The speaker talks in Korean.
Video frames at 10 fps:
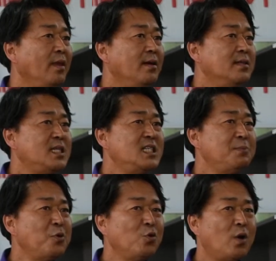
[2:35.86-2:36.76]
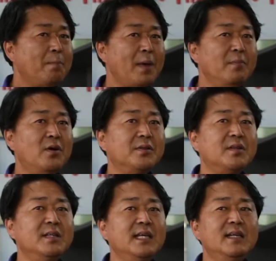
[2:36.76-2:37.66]
70년 동안
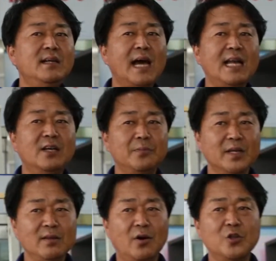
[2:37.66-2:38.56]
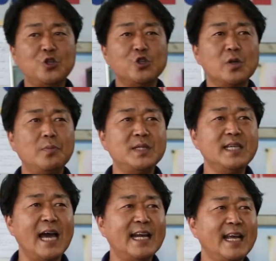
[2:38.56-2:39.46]
빼먹었던 일을 하려면 어쩔 수 없이
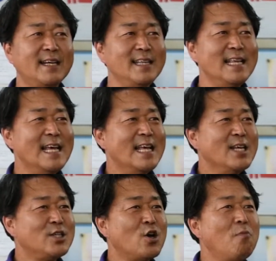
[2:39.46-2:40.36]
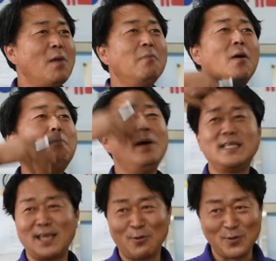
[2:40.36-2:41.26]
한 해는 정말 못
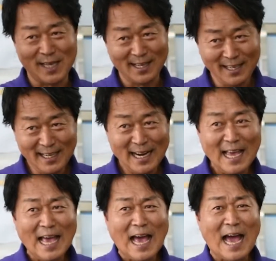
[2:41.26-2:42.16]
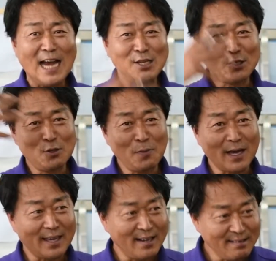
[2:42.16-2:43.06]
빠지게 고생을 할
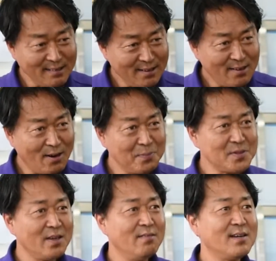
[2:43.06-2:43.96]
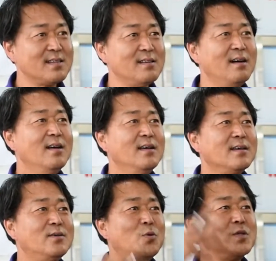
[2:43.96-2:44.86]
수밖에는 없어요. 그래서
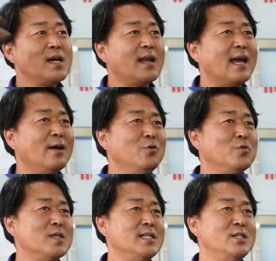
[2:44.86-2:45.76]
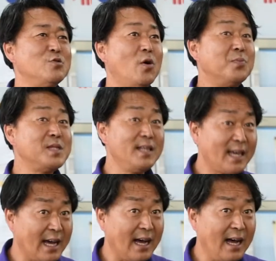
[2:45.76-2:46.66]
그 고생을 안 하고 농사 지을 수
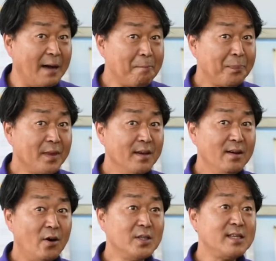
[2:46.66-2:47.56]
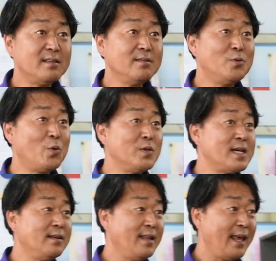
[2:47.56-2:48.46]
없으니까 어쨌든 그
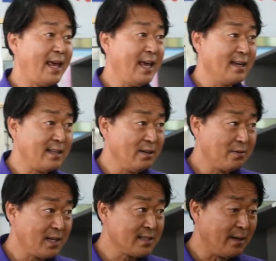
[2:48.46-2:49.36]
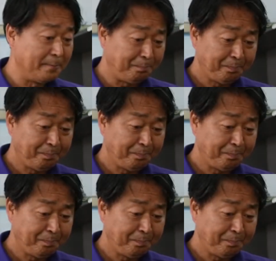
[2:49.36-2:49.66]
고생은 해야 돼요. 그래서